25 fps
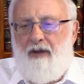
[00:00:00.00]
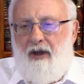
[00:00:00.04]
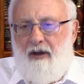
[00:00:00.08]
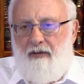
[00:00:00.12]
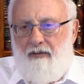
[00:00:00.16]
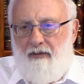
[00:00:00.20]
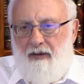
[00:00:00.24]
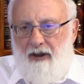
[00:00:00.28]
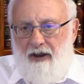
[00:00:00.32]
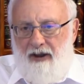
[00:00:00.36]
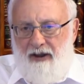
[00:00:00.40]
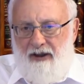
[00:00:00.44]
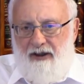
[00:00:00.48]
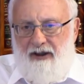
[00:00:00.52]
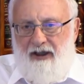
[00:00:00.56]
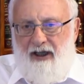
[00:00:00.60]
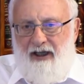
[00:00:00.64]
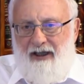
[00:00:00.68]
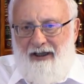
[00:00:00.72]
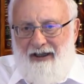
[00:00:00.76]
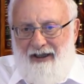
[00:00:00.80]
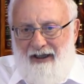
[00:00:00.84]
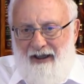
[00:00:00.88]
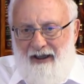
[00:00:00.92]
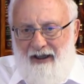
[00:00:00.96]
Мы
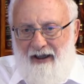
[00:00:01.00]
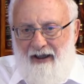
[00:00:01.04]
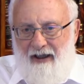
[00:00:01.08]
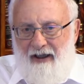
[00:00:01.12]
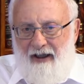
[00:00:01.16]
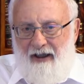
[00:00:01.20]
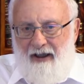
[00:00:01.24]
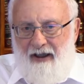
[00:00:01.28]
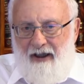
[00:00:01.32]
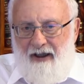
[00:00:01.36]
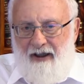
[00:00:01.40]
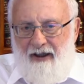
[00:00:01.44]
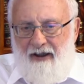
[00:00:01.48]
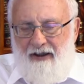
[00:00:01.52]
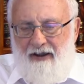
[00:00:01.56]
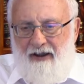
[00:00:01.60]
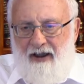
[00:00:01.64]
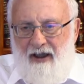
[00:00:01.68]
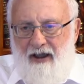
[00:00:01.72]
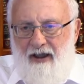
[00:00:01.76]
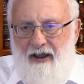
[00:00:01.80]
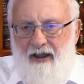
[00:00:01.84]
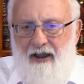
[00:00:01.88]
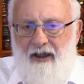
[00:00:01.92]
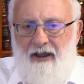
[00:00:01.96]
вообще не должны
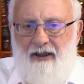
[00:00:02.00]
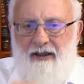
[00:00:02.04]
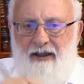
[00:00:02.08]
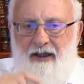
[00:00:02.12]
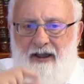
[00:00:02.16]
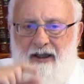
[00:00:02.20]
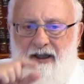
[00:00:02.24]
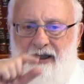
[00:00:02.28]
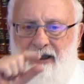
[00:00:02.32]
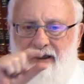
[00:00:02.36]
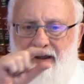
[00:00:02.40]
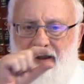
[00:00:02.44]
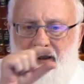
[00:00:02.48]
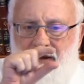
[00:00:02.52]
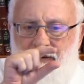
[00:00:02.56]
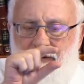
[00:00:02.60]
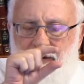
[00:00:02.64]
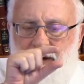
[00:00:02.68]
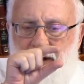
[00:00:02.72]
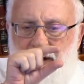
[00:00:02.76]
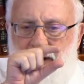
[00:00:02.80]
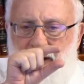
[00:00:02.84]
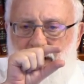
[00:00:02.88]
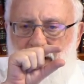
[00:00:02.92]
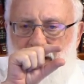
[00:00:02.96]
существовать, как
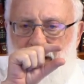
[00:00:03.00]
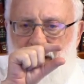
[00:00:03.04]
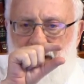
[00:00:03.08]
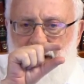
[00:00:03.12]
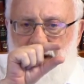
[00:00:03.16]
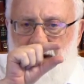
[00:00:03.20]
Израиль.